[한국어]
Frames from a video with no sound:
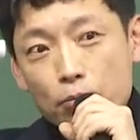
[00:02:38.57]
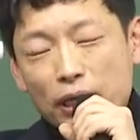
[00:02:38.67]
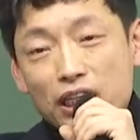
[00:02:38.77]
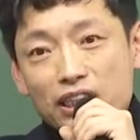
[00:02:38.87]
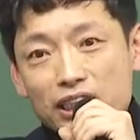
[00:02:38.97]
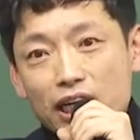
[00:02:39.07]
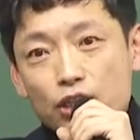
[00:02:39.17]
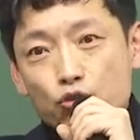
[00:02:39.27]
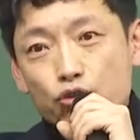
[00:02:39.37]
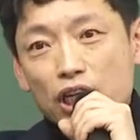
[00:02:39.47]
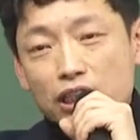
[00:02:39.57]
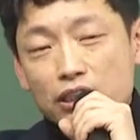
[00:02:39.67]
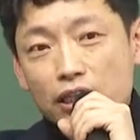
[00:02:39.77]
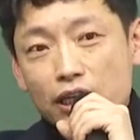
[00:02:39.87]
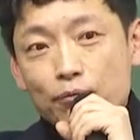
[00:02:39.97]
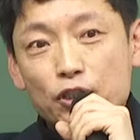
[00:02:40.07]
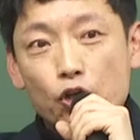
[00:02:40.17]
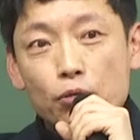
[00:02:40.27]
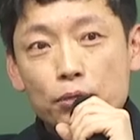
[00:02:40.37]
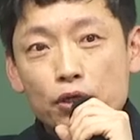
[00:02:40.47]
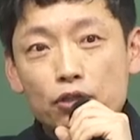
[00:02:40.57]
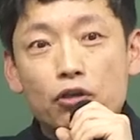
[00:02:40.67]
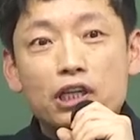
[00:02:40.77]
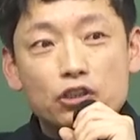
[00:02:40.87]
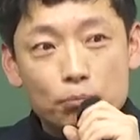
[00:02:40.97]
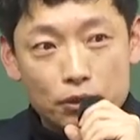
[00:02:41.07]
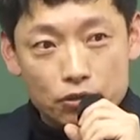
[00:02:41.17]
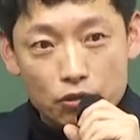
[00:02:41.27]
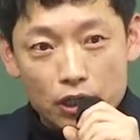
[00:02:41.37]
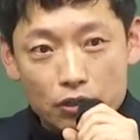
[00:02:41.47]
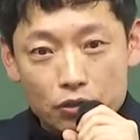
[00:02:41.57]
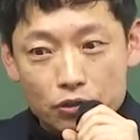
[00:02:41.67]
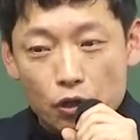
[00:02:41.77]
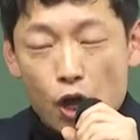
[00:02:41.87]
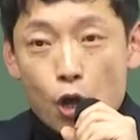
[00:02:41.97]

만약에 차가 두 대 이상이라면 10명, 15명 늘어나는 거죠.